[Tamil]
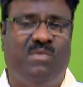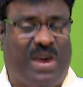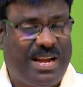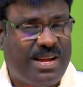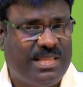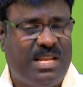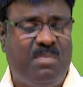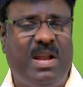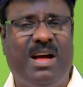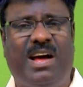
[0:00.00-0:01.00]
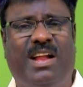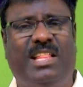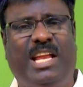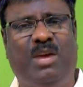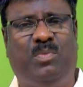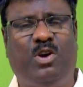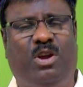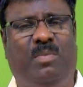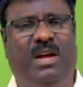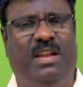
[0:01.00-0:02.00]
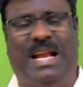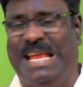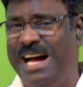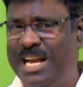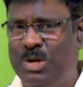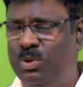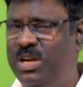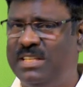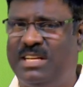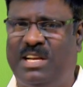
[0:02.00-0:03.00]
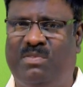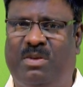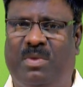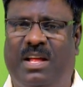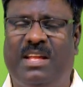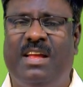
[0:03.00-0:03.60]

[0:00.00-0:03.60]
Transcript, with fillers: வழக்கத்தின்படி ஆராதனைக்கு போகிறோமா நான் யாரை குற்றச்சாட்ட விரும்பல